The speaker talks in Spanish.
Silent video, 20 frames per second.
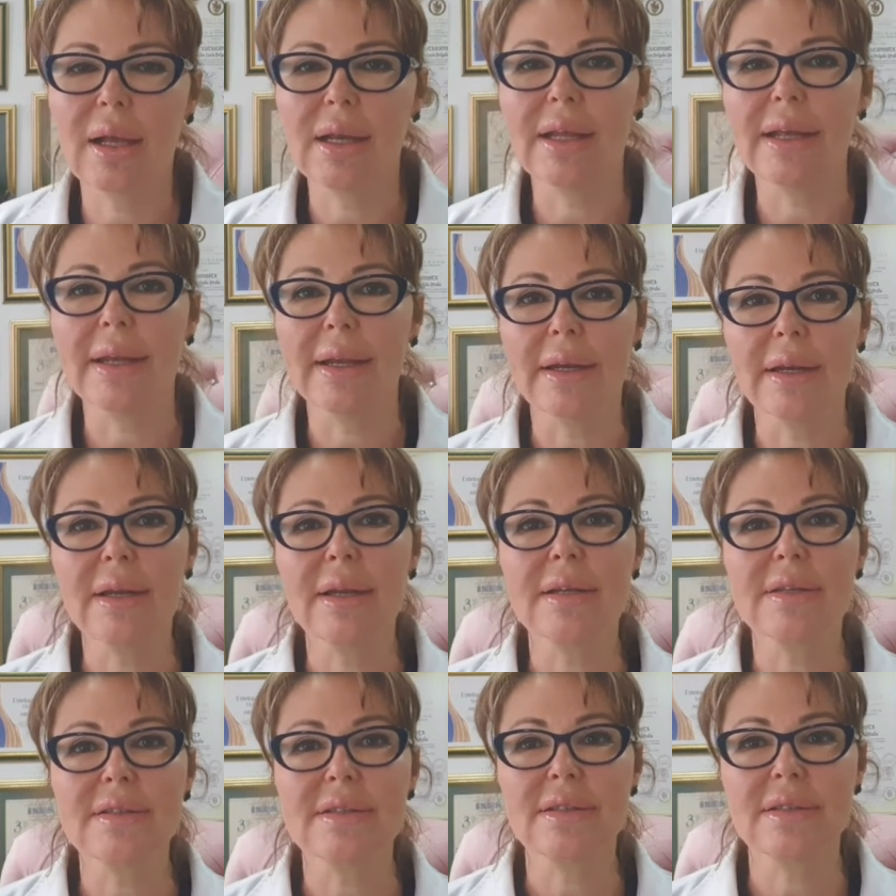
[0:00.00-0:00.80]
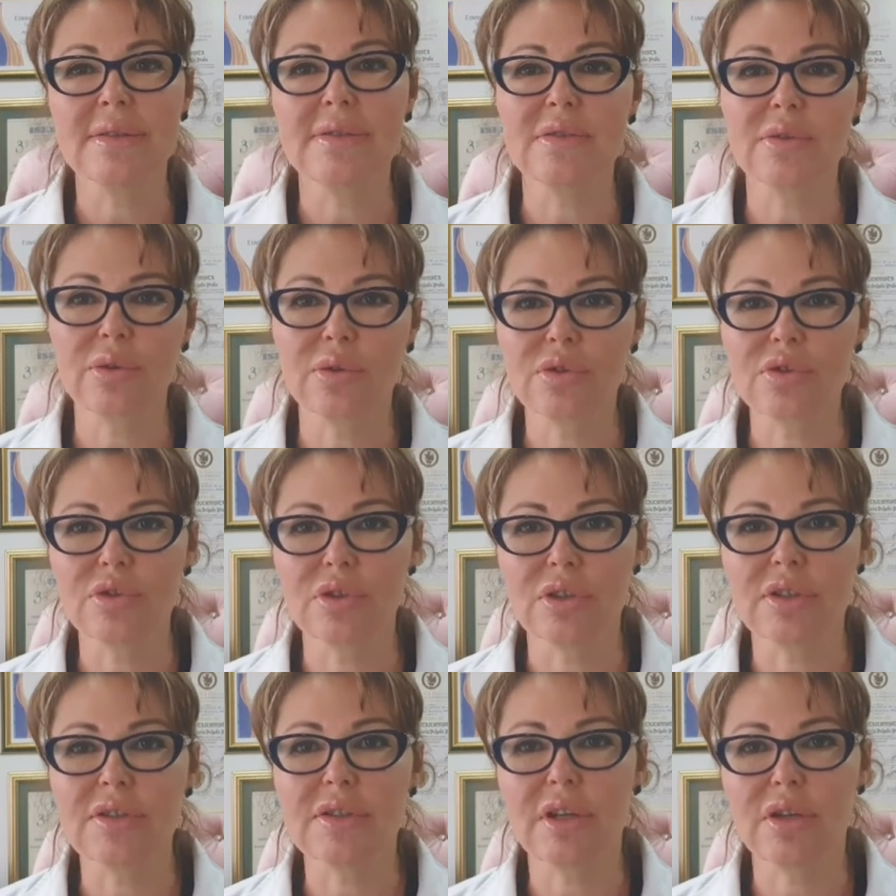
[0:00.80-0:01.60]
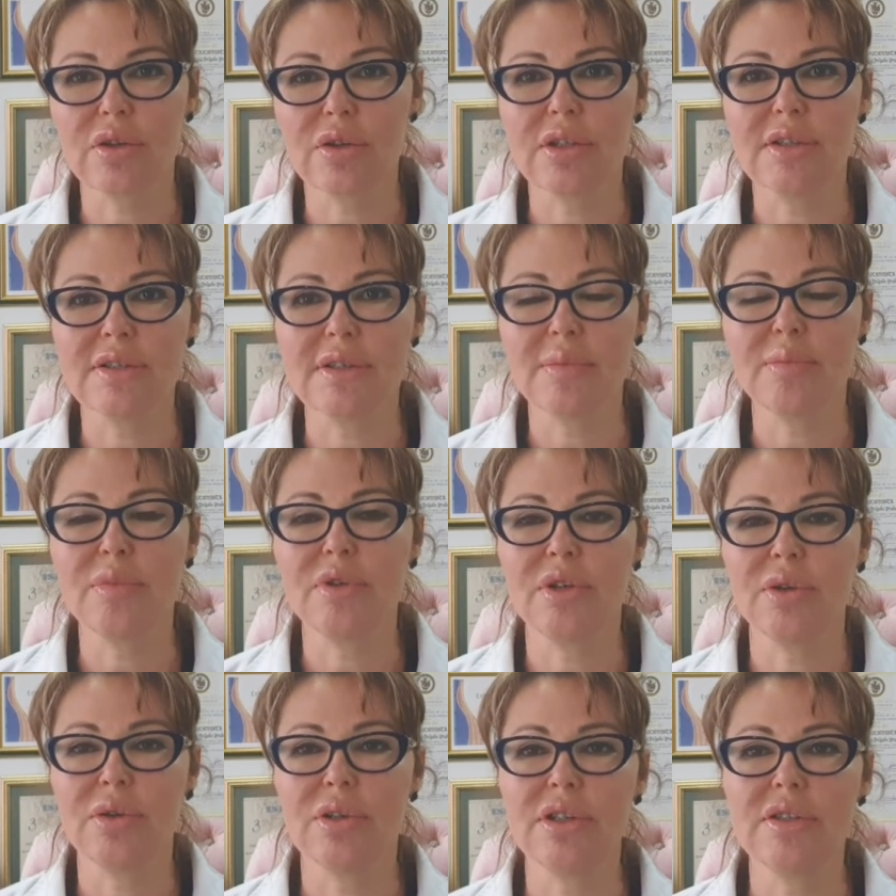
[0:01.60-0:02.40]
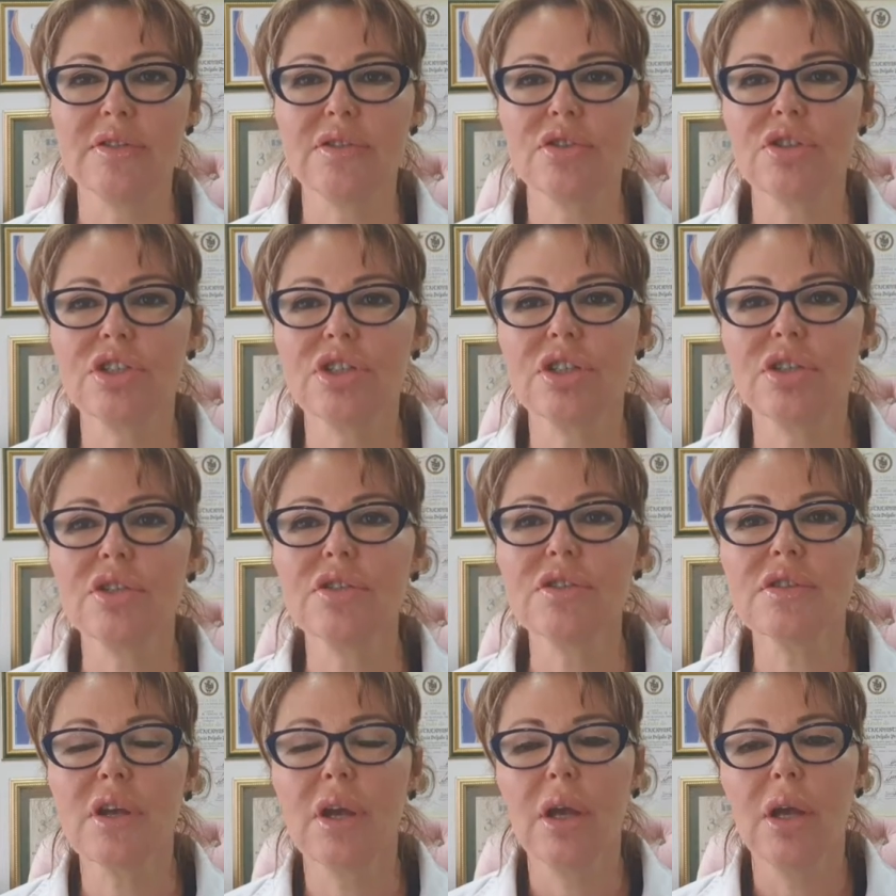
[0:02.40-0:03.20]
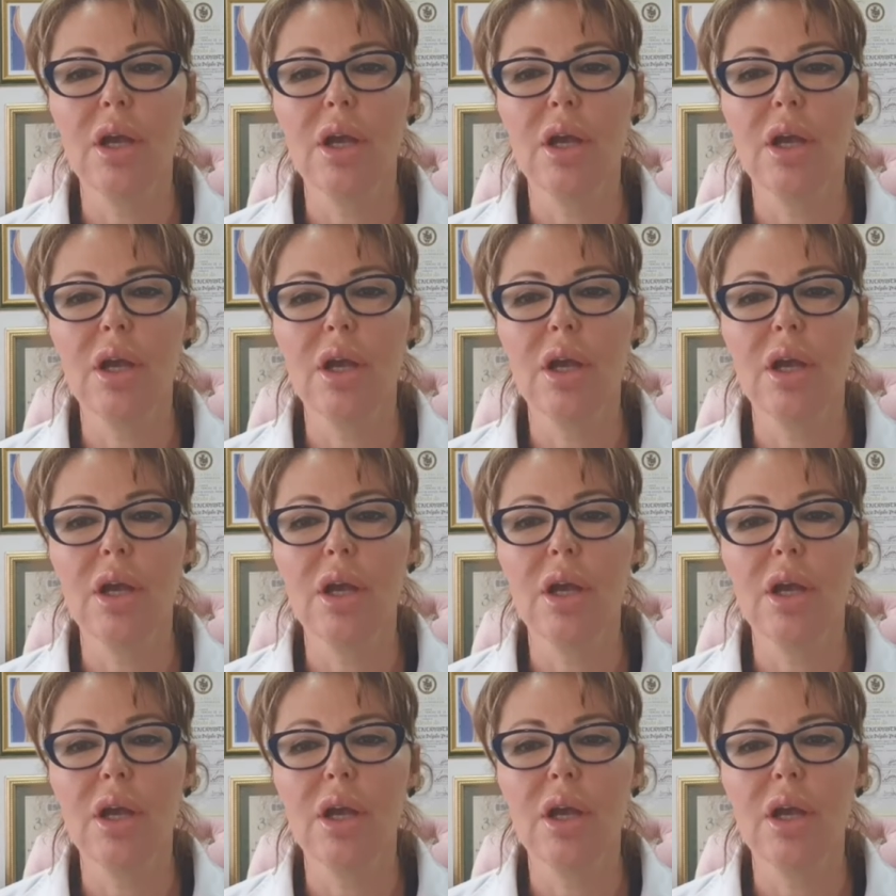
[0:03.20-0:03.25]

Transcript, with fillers: leer en las instrucciones que yo les envío. ¿Listo, chicos?